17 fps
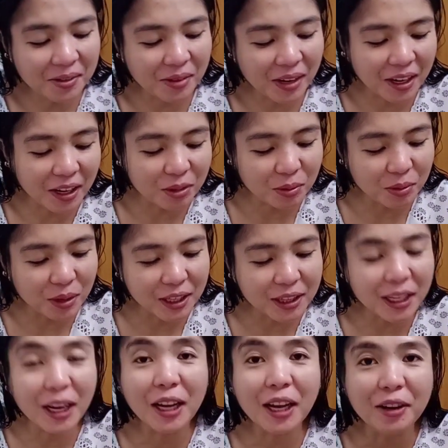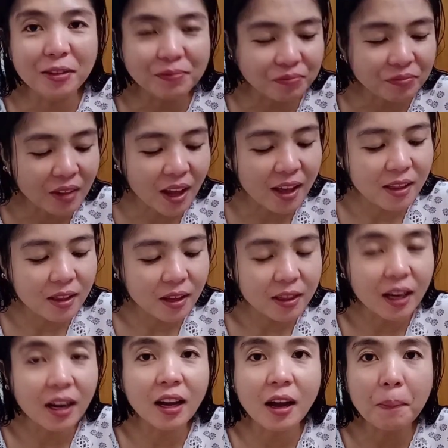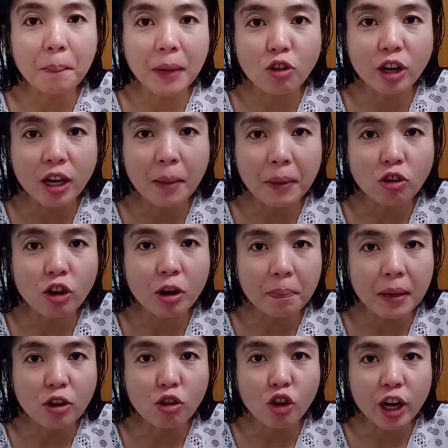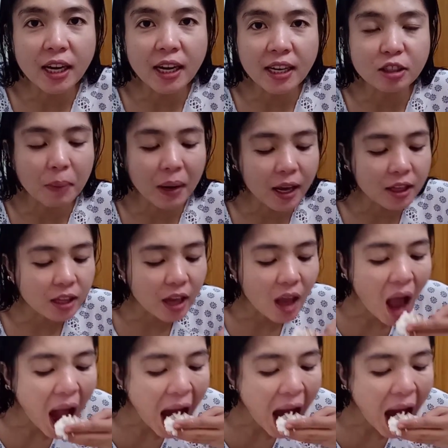Walang katulad talaga, no? Talagang Pinoy na Pinoy. Pinoy na spaghetti.